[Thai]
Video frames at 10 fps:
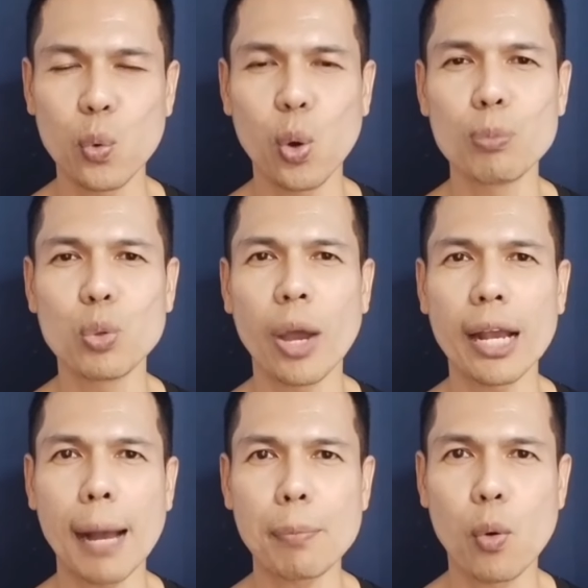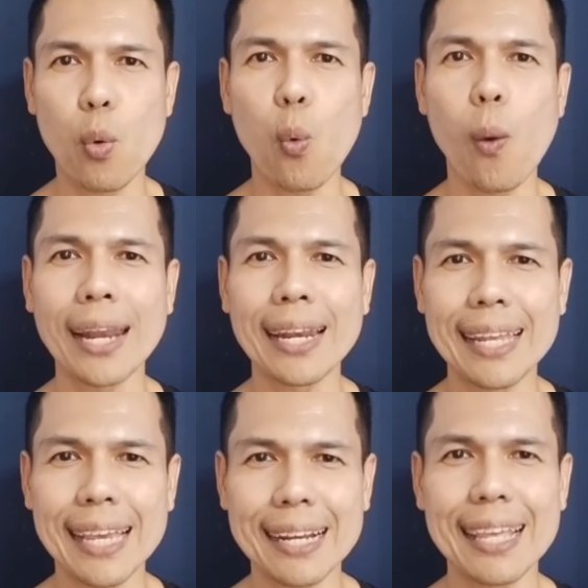ร่วมด้วยครับ ควร
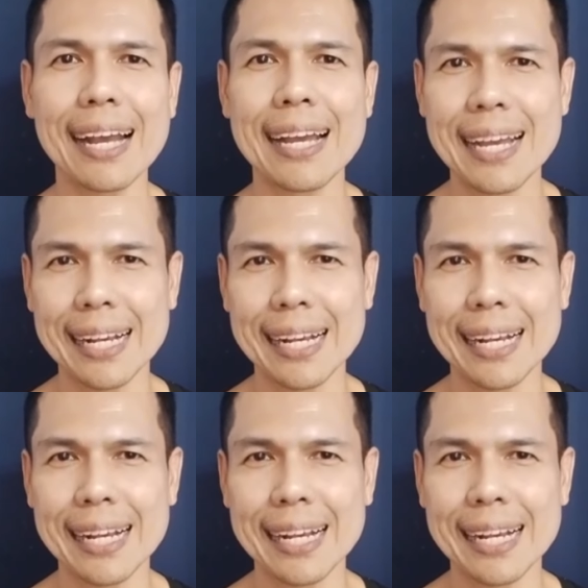หลีกเลี่ยง